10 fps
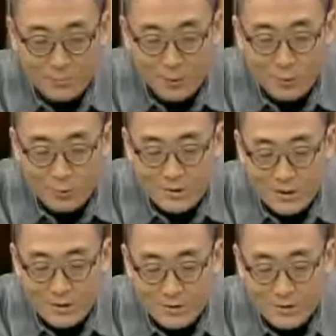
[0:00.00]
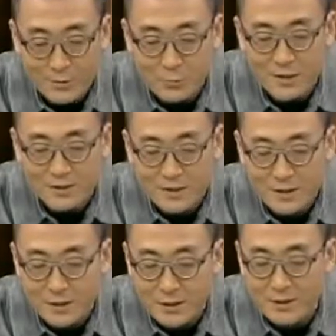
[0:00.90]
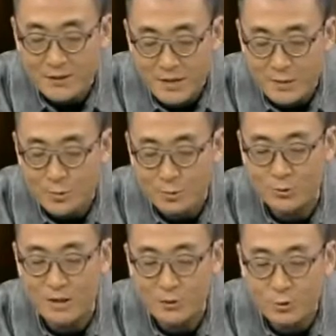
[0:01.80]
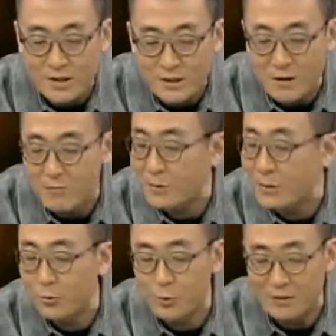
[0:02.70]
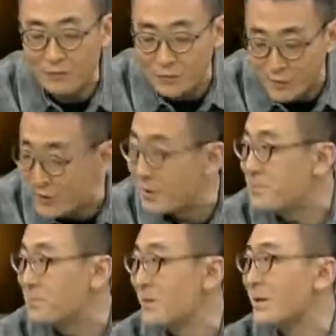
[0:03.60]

京保护健康协会健康饮用水专业委员会负责人，